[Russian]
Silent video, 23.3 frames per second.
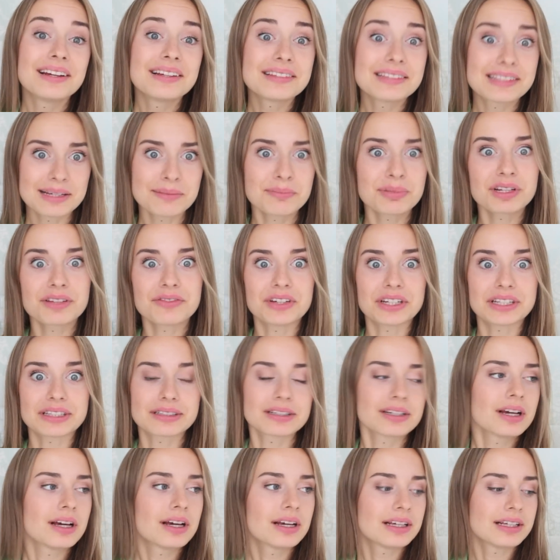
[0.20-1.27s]
Всем привет!
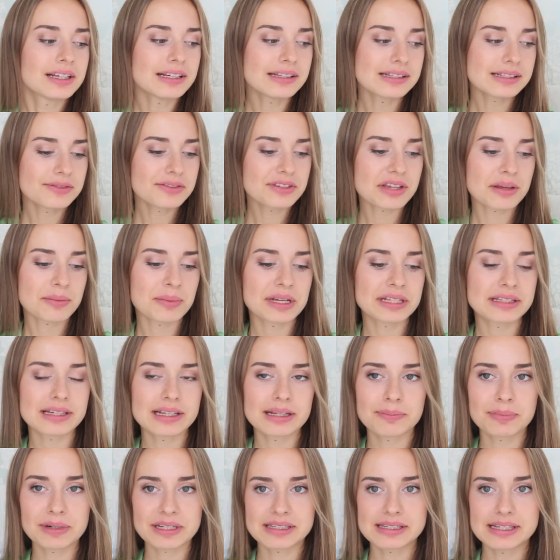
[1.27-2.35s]
Если вы
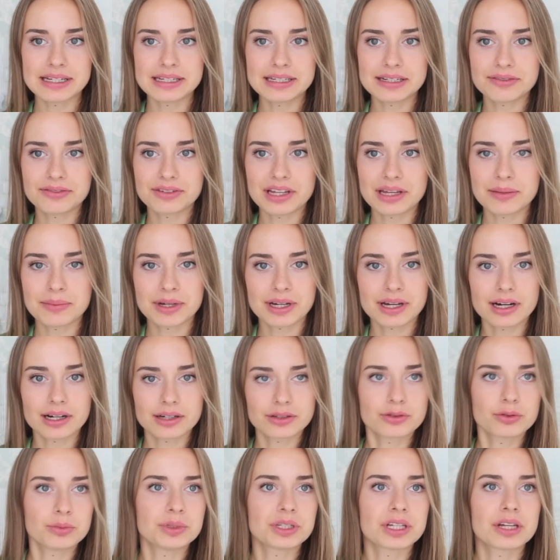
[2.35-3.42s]
заметили последнее время,
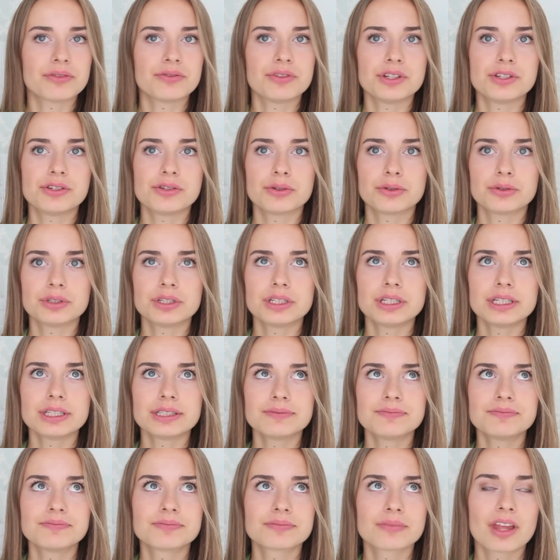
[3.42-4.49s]
как-то у меня видео
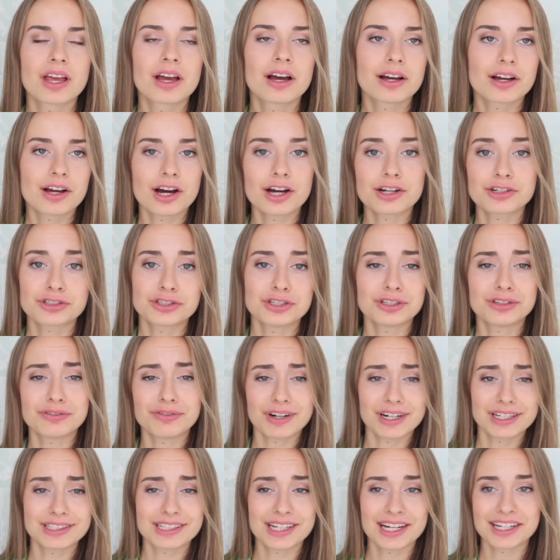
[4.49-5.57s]
не каждые
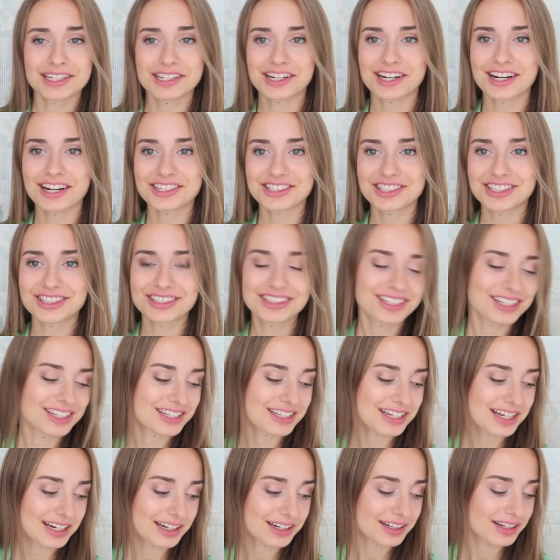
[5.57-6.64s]
два дня, не каждые три
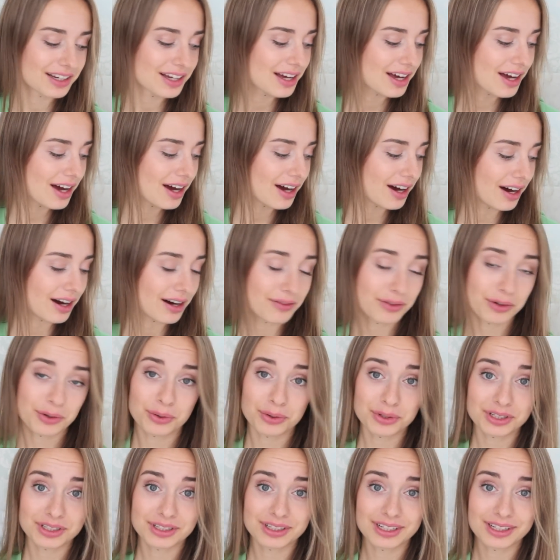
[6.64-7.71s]
дня а,
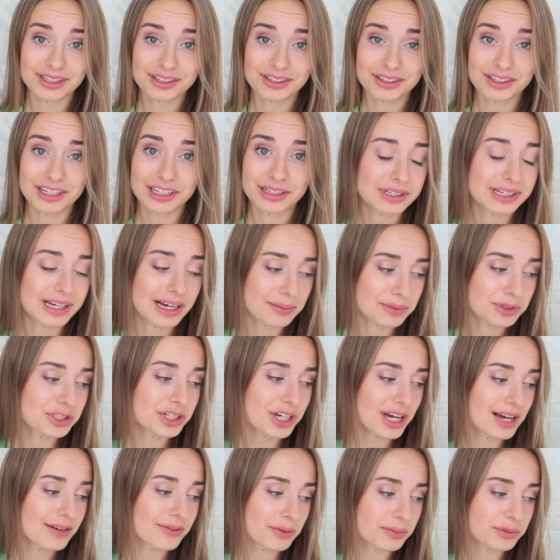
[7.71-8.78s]
выходит на интернет. Я
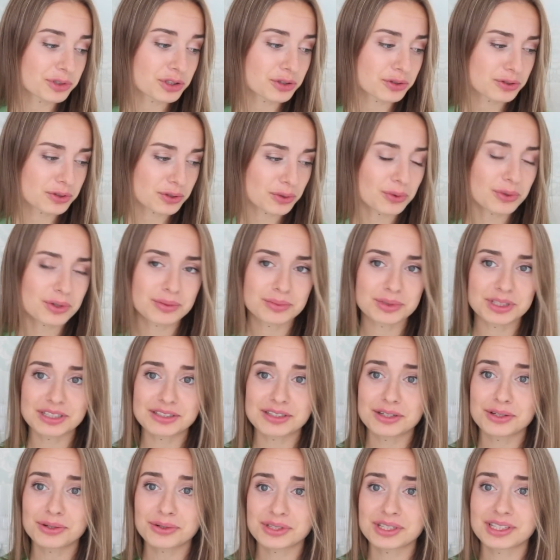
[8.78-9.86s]
обещаю вам, что скоро мне
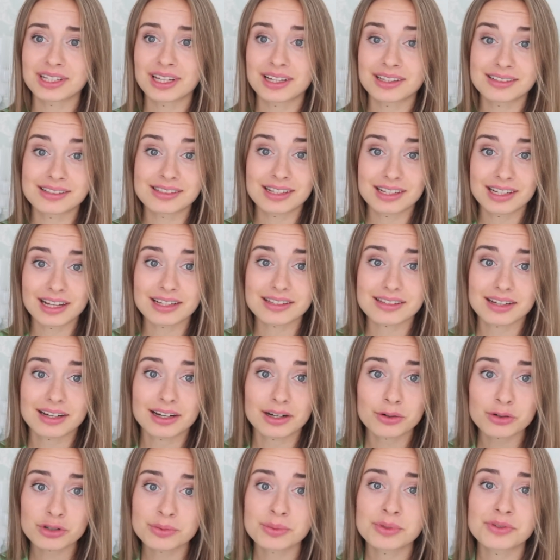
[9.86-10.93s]
серьезно надо заняться
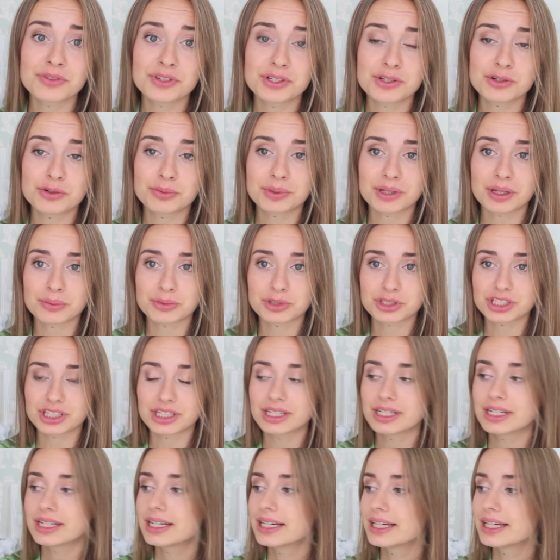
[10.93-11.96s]
хорошими видео, потому что